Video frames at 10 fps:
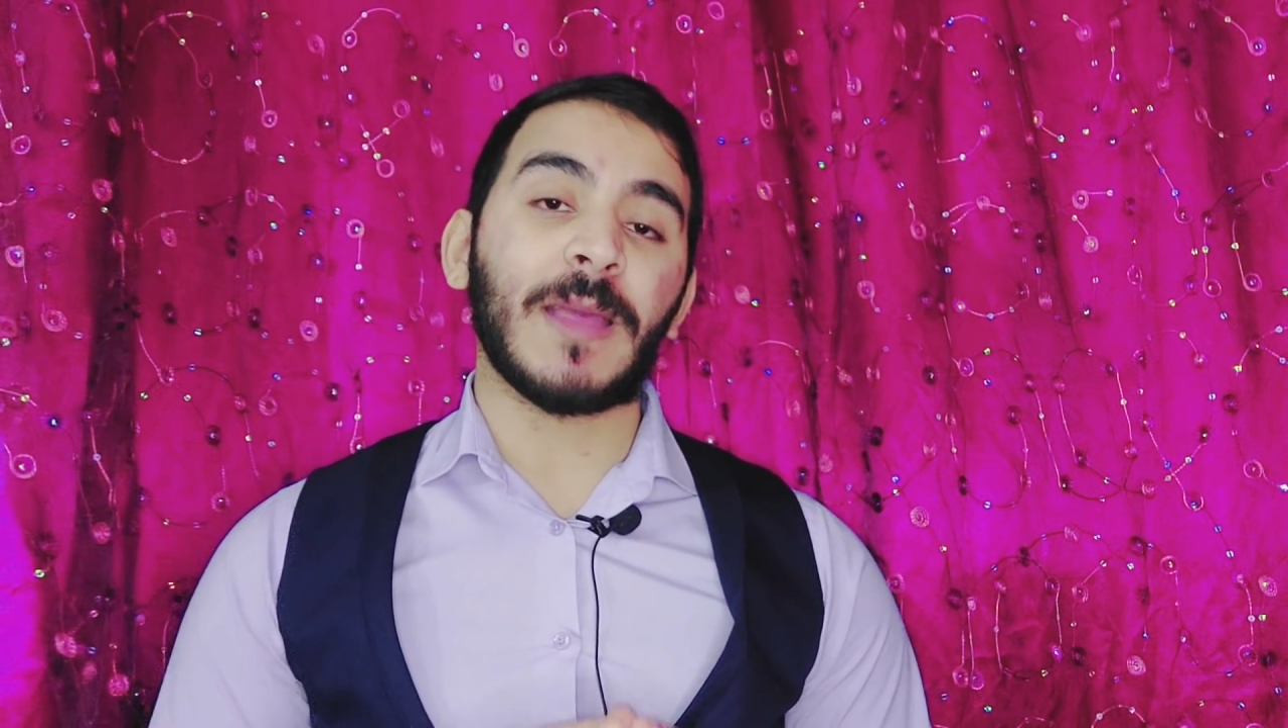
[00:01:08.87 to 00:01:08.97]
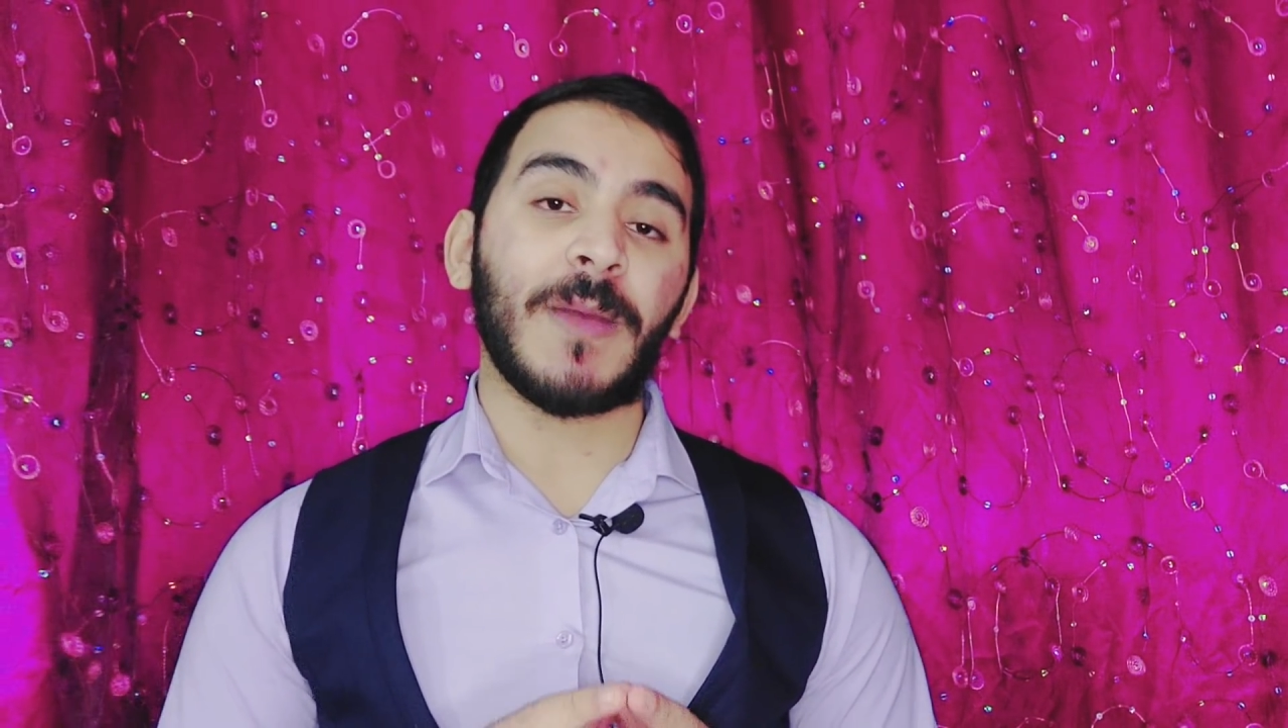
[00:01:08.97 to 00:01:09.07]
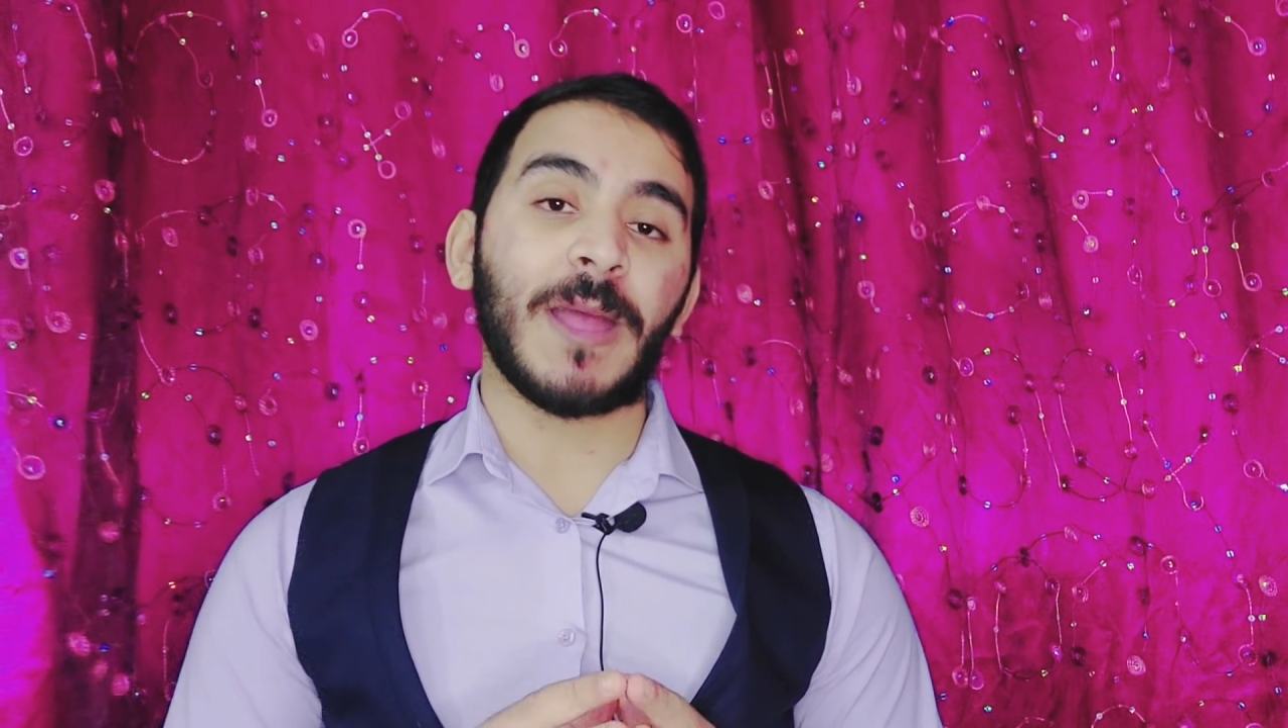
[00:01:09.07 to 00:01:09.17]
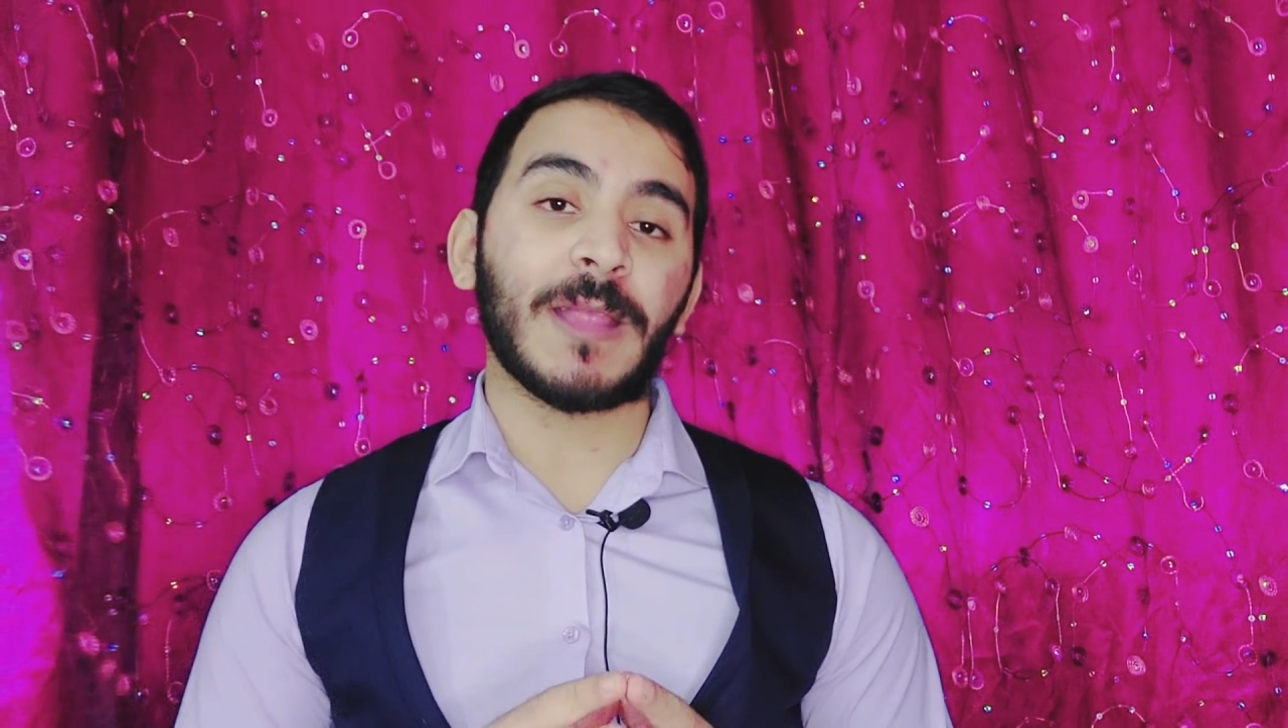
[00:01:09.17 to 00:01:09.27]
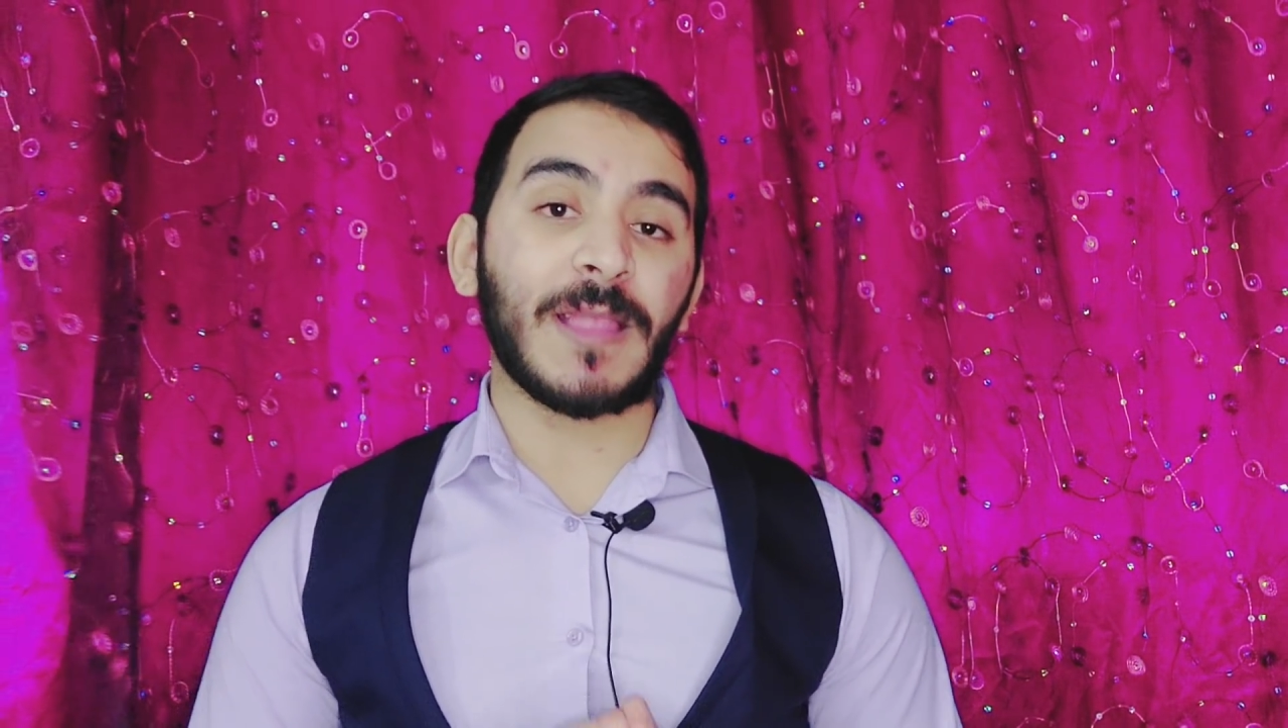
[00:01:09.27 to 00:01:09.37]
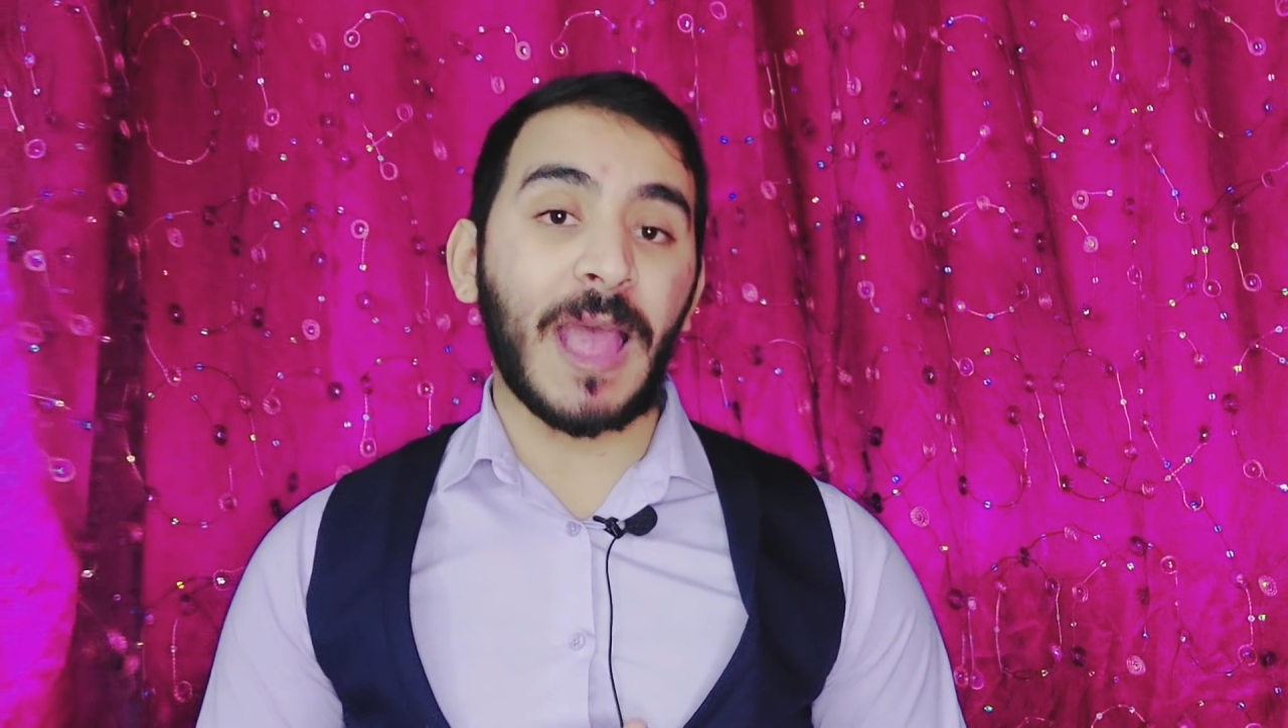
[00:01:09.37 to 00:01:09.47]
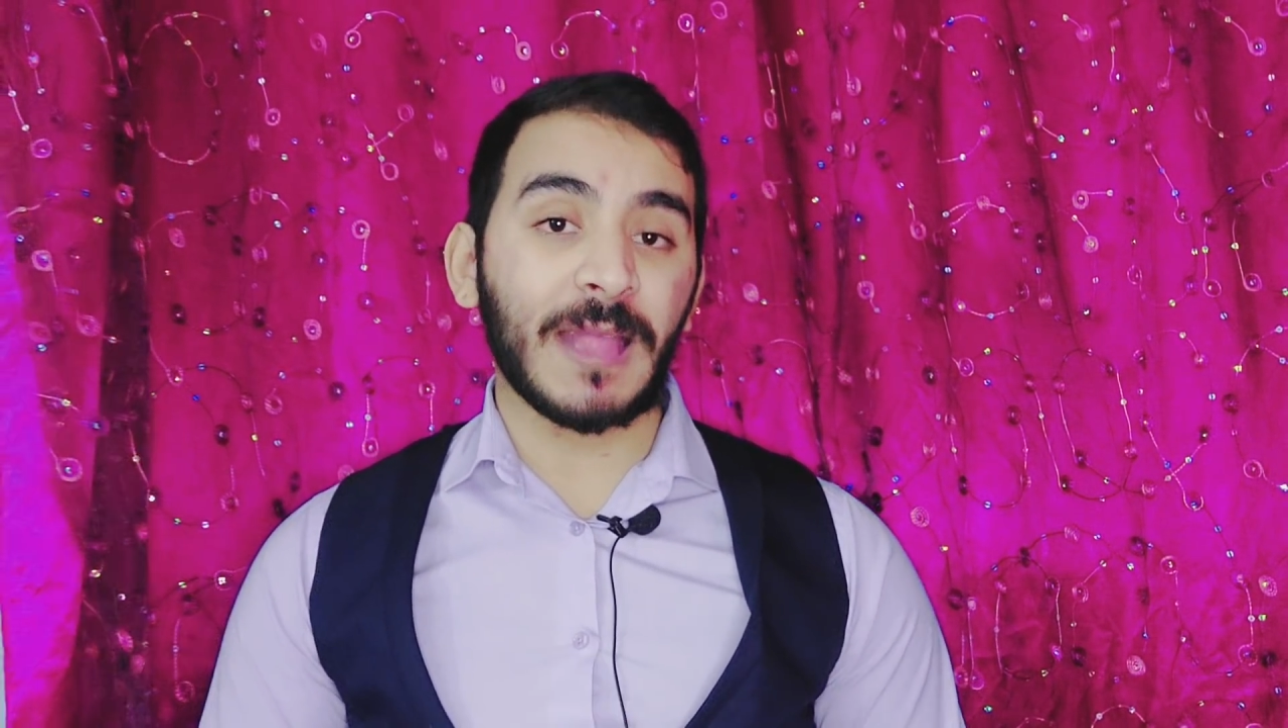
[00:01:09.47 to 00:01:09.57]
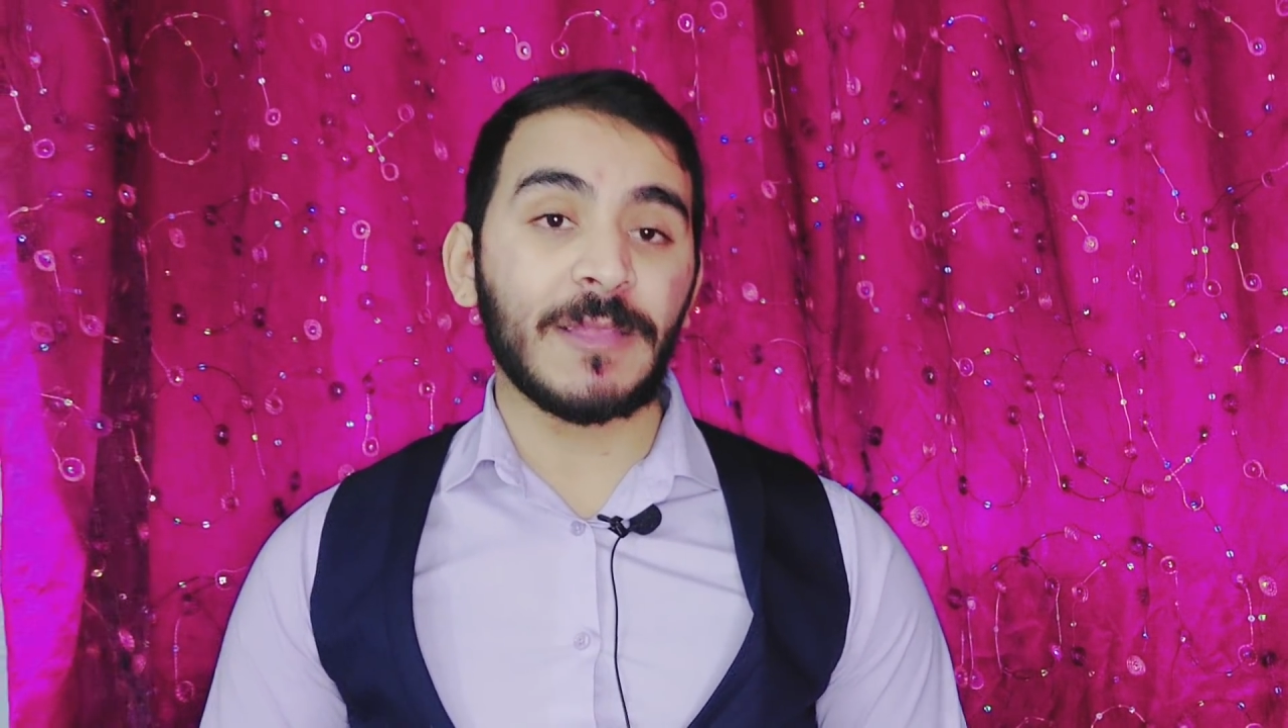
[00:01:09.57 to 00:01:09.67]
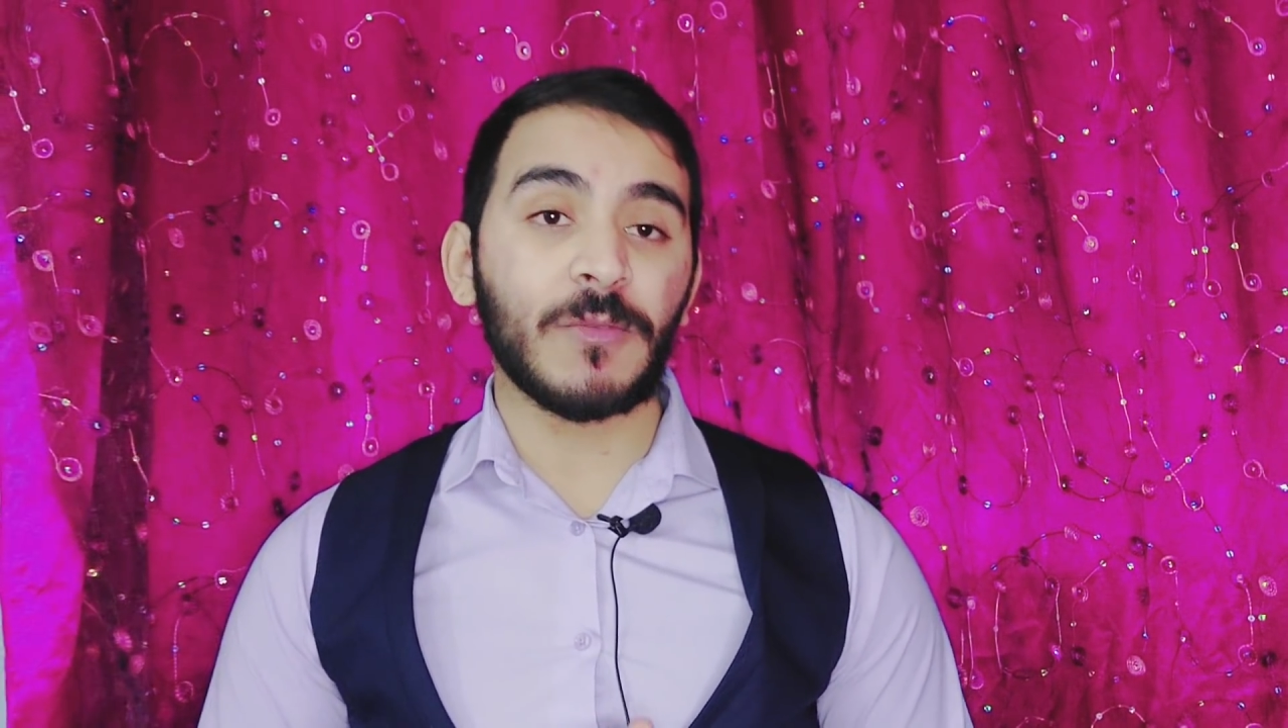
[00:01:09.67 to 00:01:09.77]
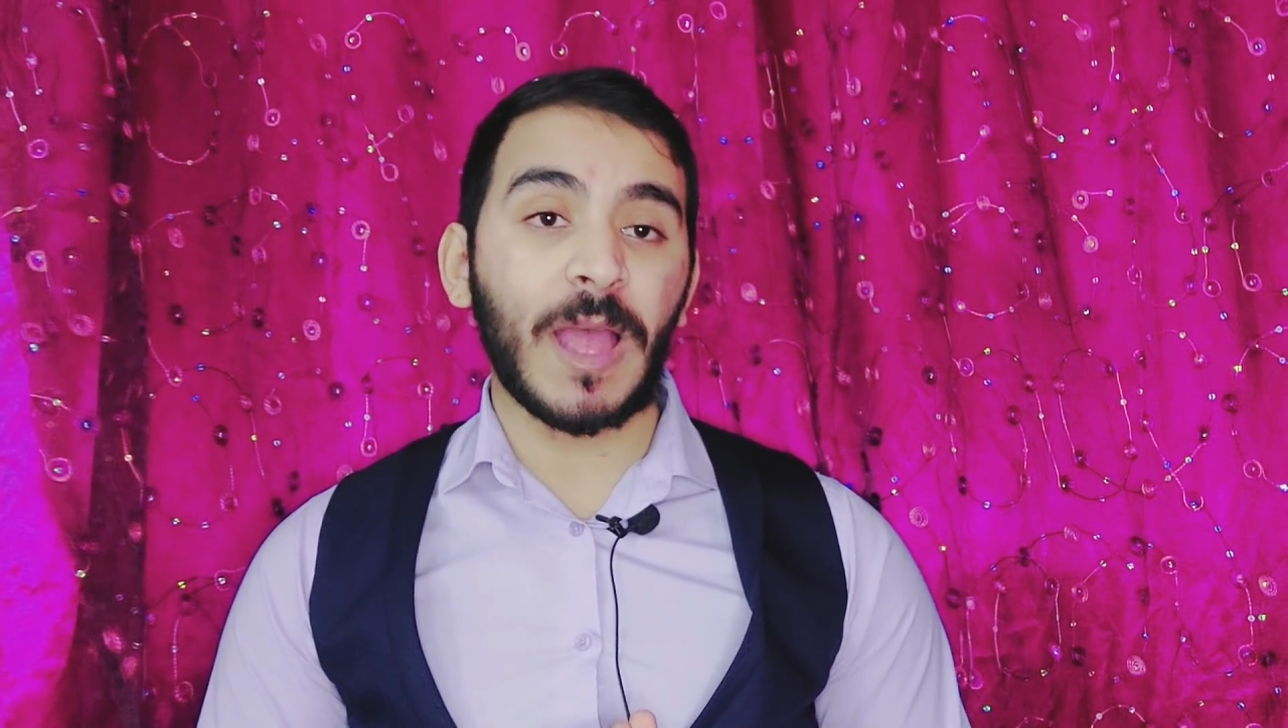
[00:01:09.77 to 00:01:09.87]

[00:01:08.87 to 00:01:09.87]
يا جماعه ده تحدي